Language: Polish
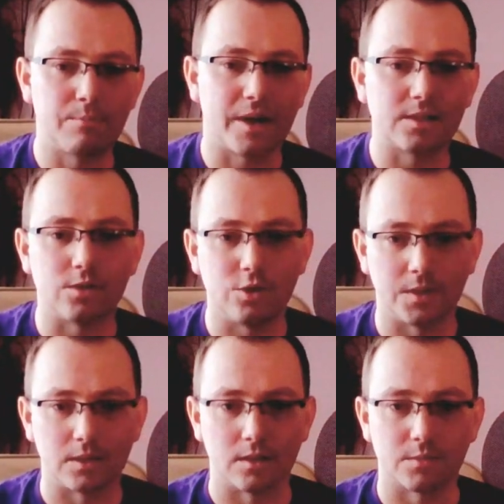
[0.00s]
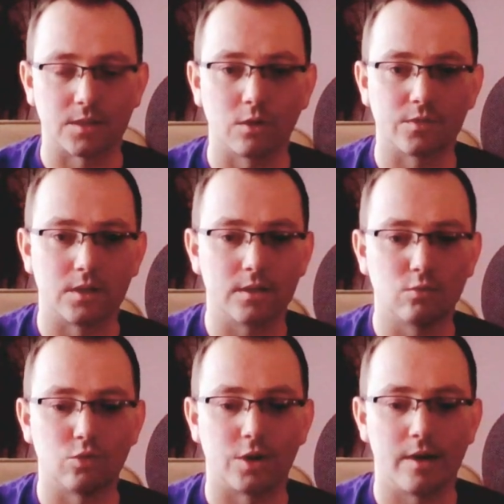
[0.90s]
pracy z dźwiękiem. Z tego
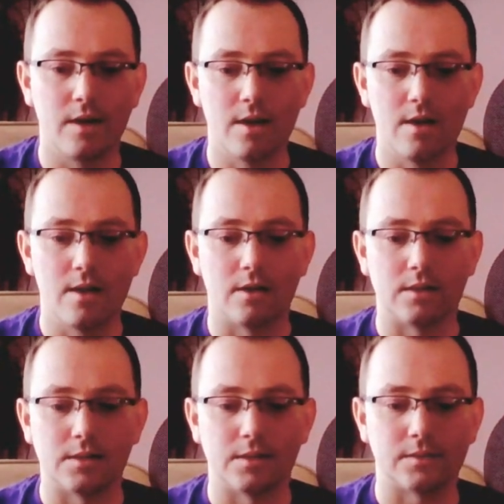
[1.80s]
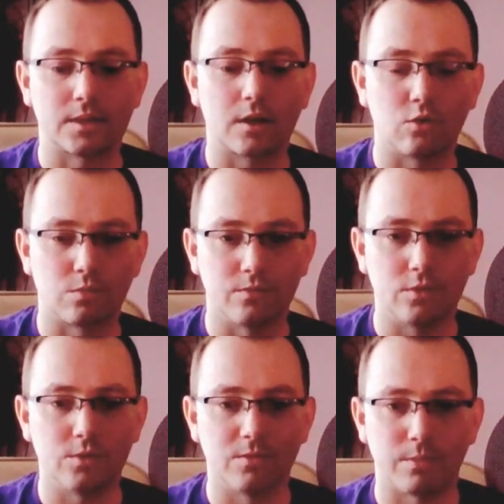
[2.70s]
względu, że e, tak jak już
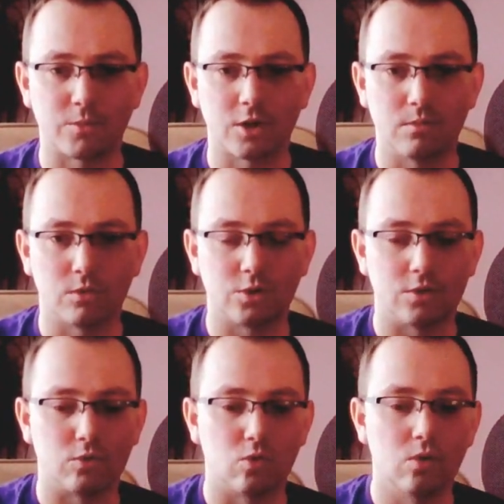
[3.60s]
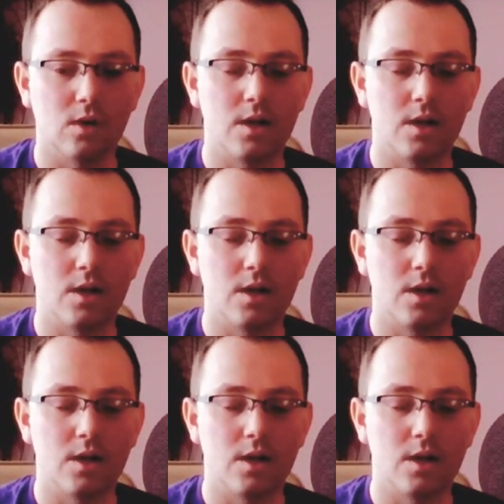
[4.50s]
mówiliśmy w poprzednim odcinku,